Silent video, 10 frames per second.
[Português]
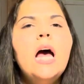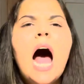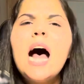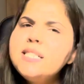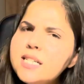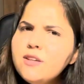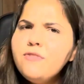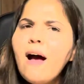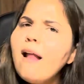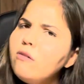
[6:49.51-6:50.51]
Às vezes eu
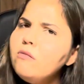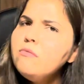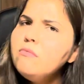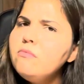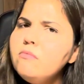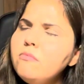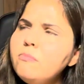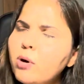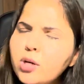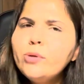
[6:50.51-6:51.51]
falo um
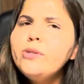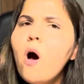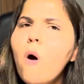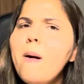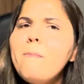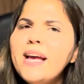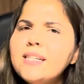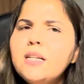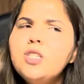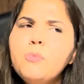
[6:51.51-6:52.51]
portunhol, uma
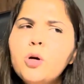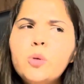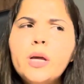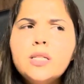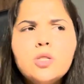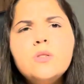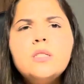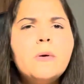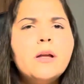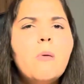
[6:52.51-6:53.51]
mescla de português com
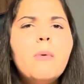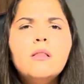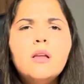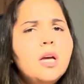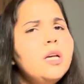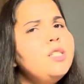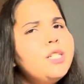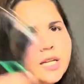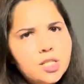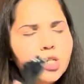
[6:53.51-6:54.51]
espanhol, mas,
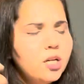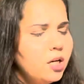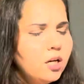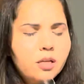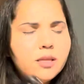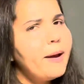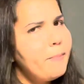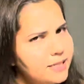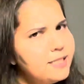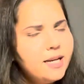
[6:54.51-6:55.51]
gente, eu tenho
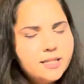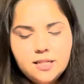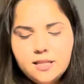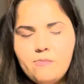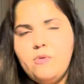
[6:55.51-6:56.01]
paciência, né?